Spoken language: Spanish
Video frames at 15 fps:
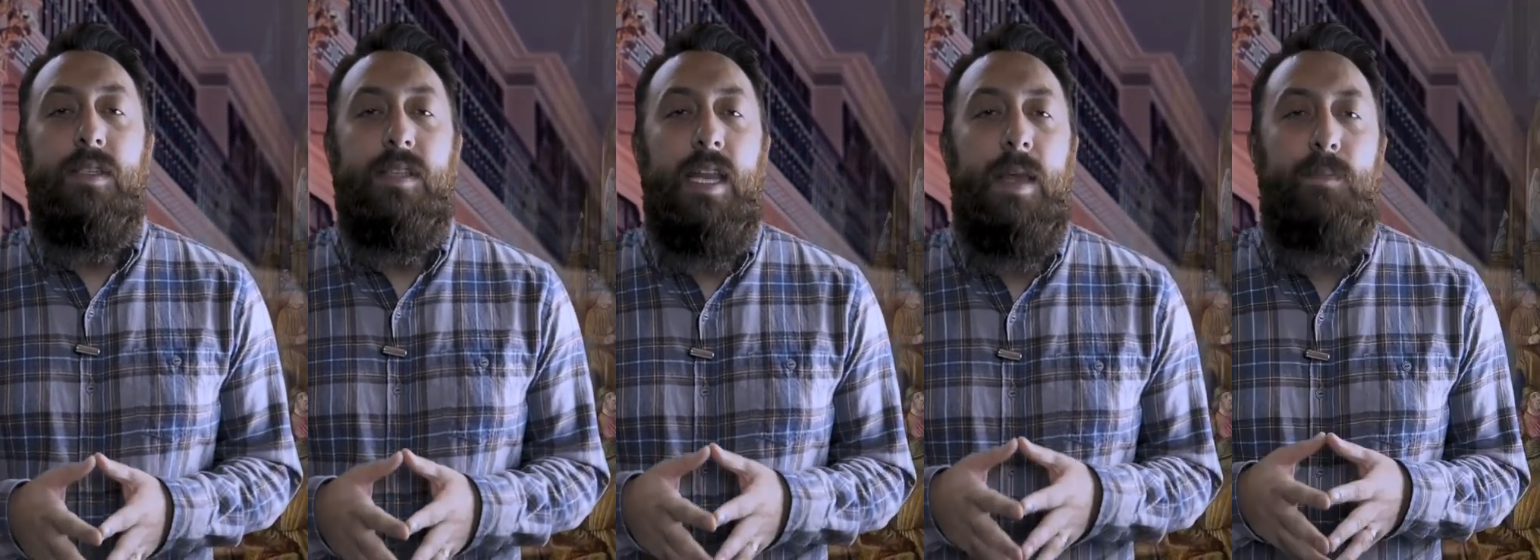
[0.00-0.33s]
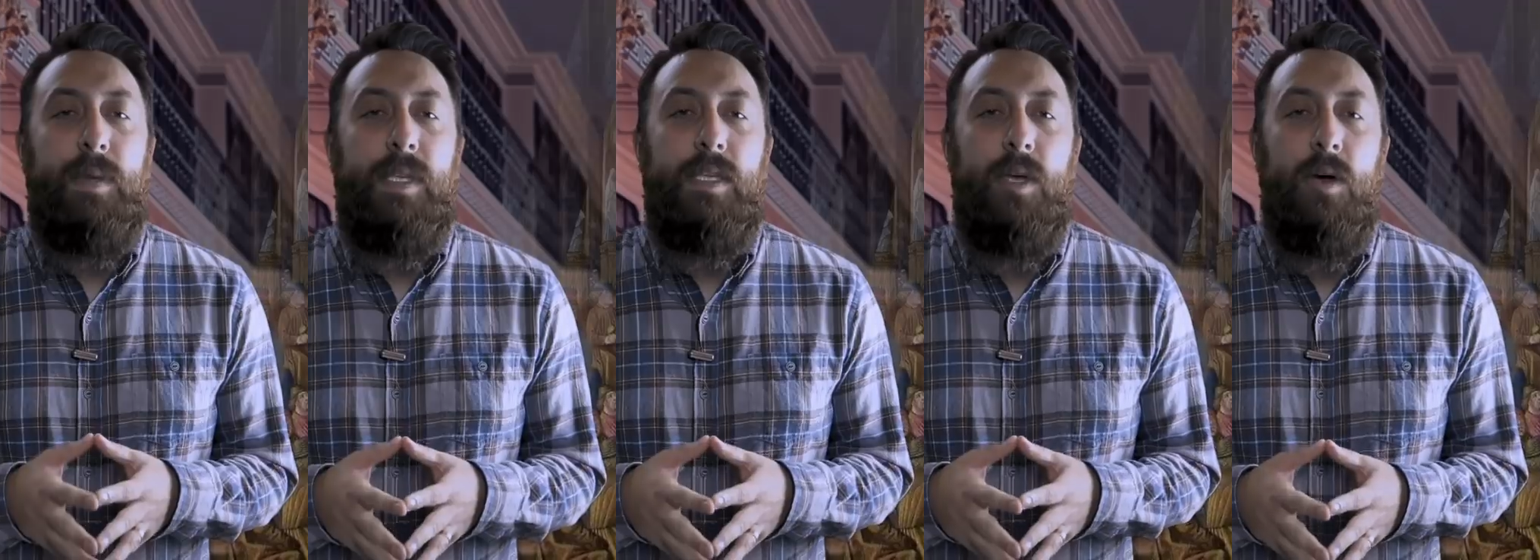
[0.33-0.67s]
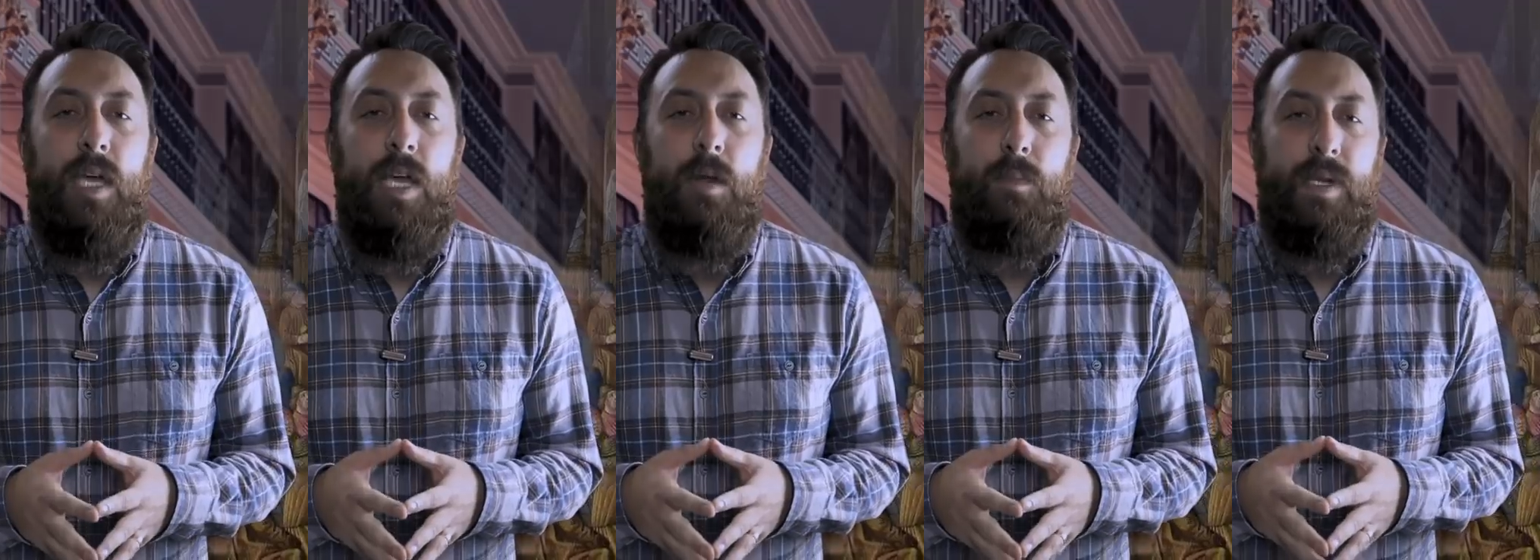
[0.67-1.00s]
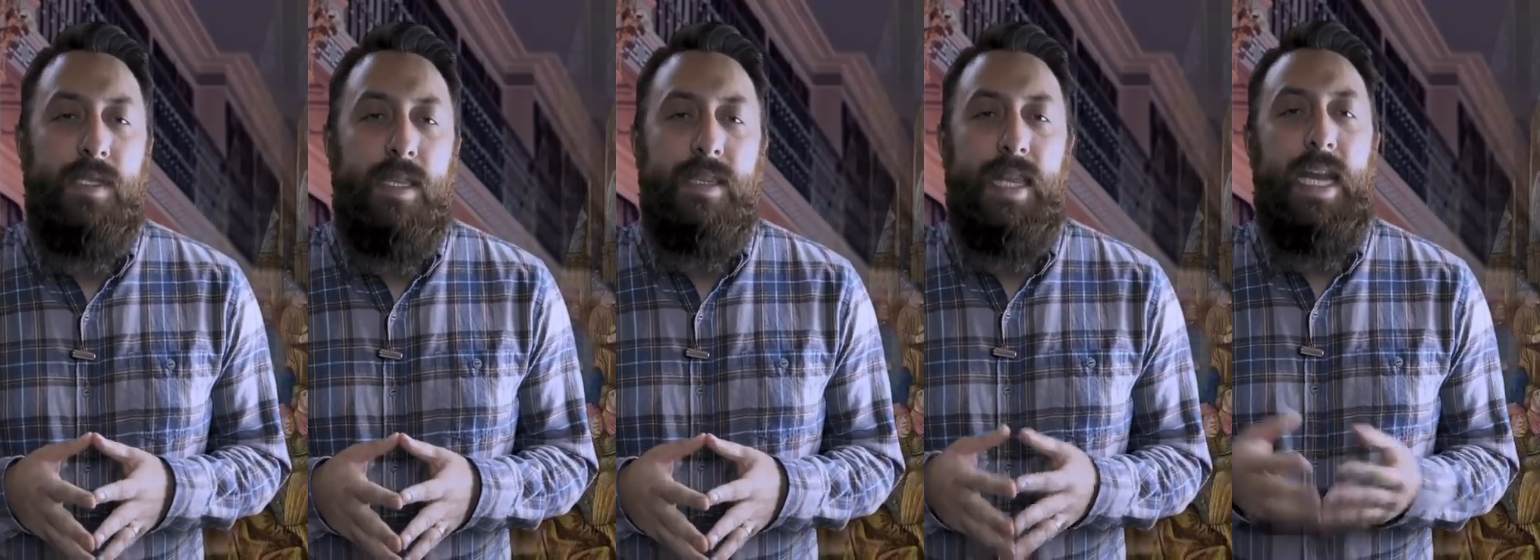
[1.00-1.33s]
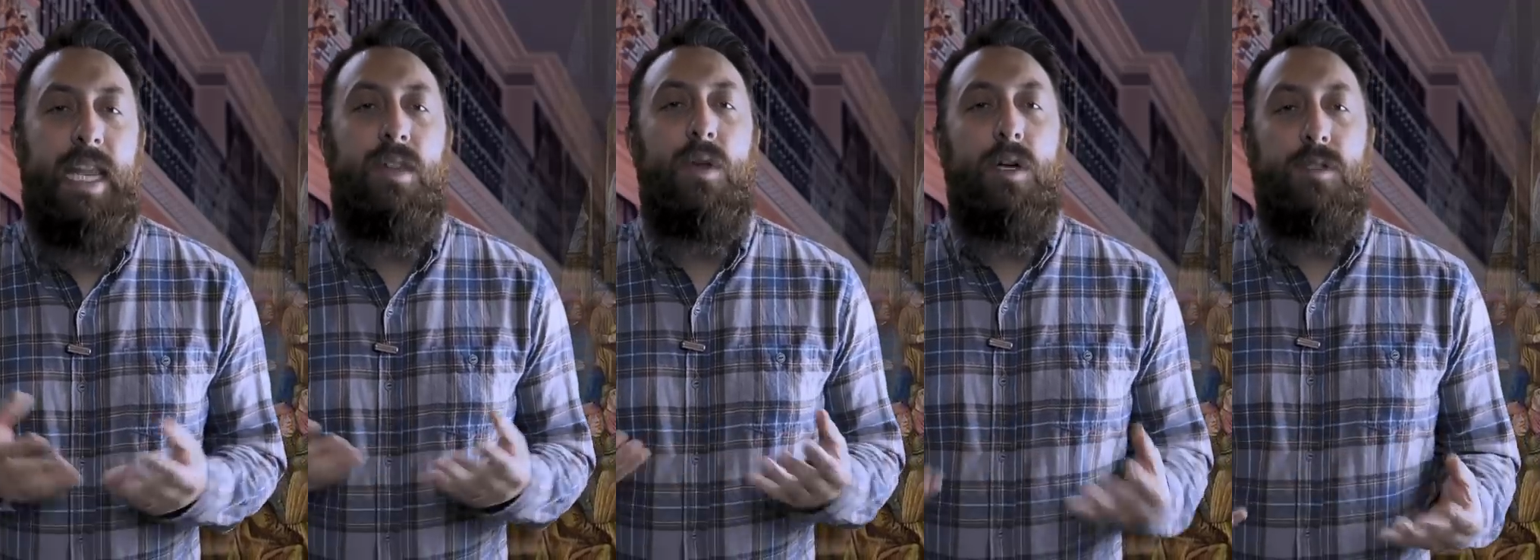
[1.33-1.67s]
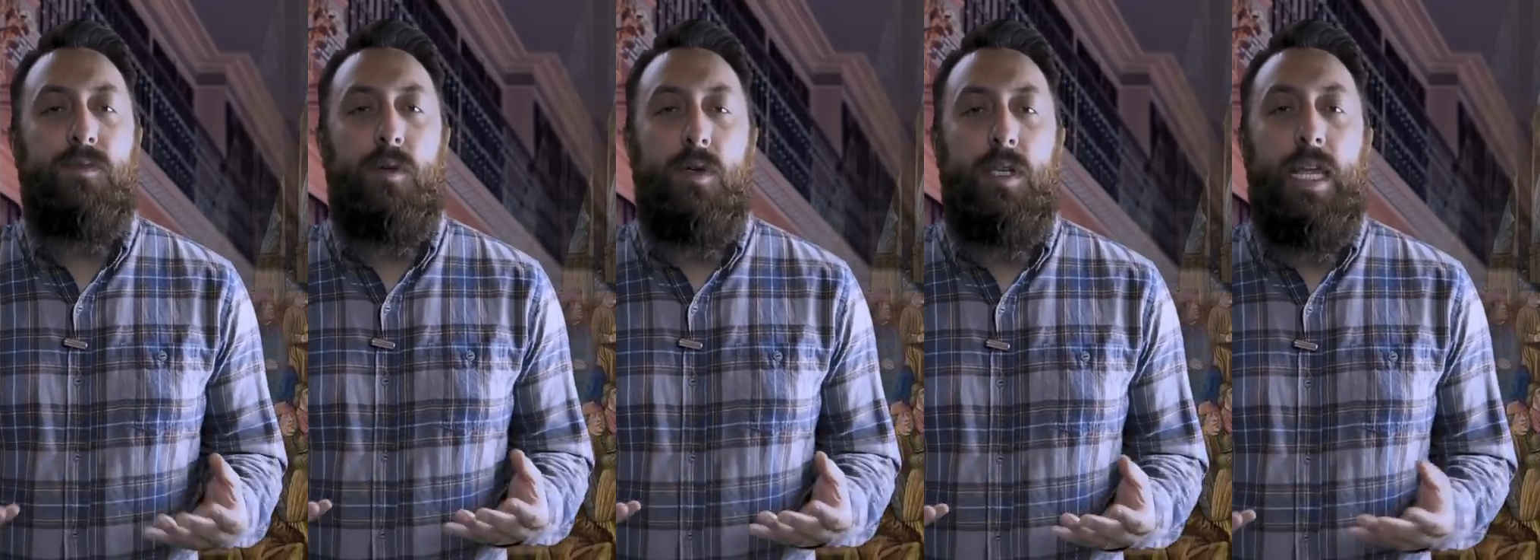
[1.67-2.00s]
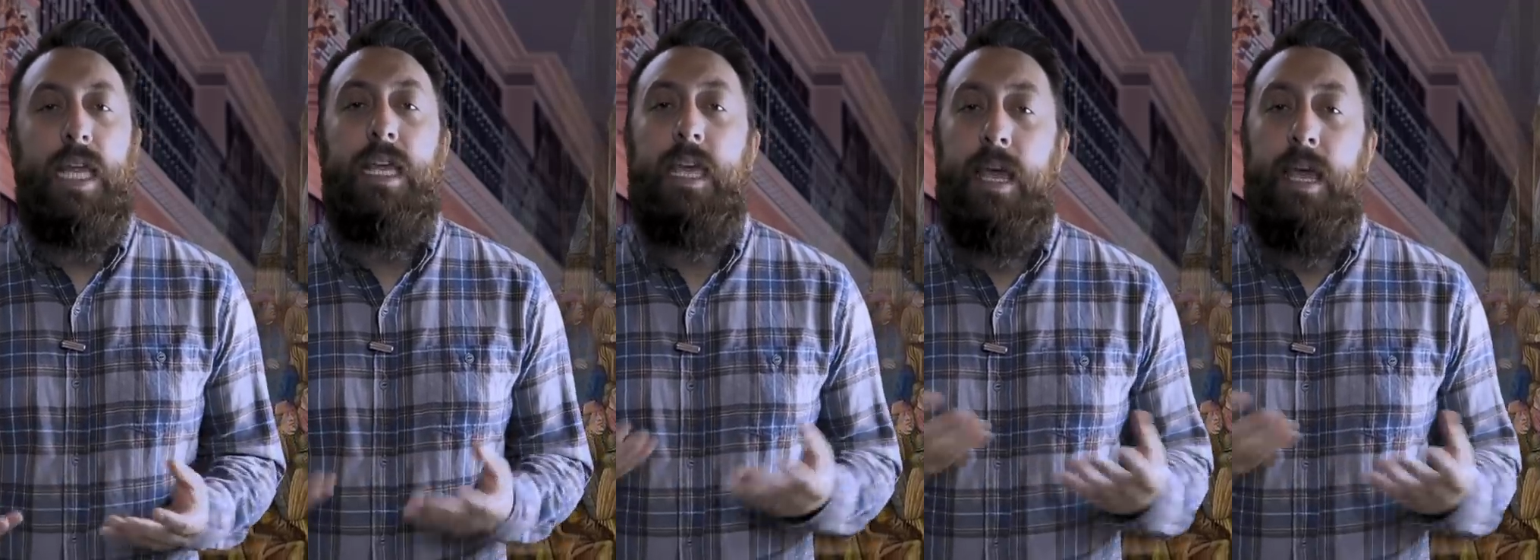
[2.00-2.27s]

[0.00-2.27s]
se le pidió que lo presentara en Oxford y